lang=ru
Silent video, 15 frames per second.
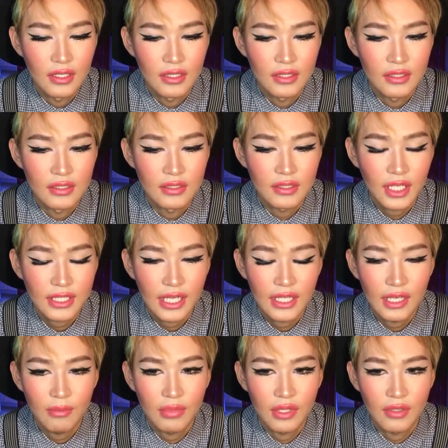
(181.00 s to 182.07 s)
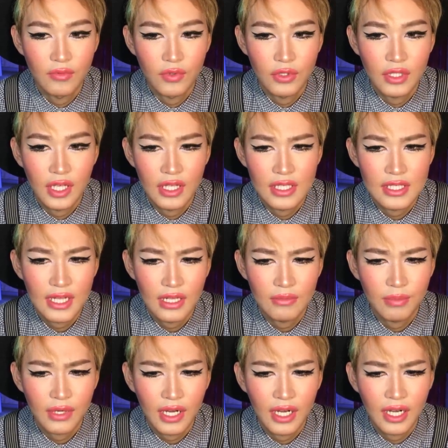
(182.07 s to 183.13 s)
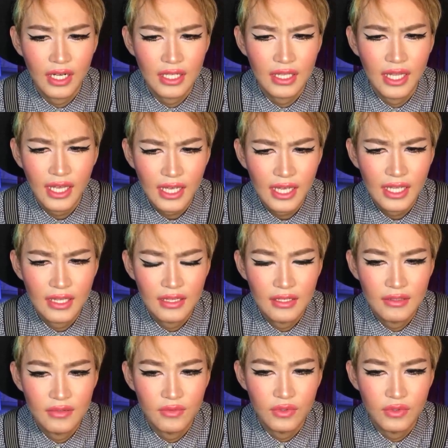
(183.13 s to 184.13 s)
а, тогда не было, вот я не знал про Харнет,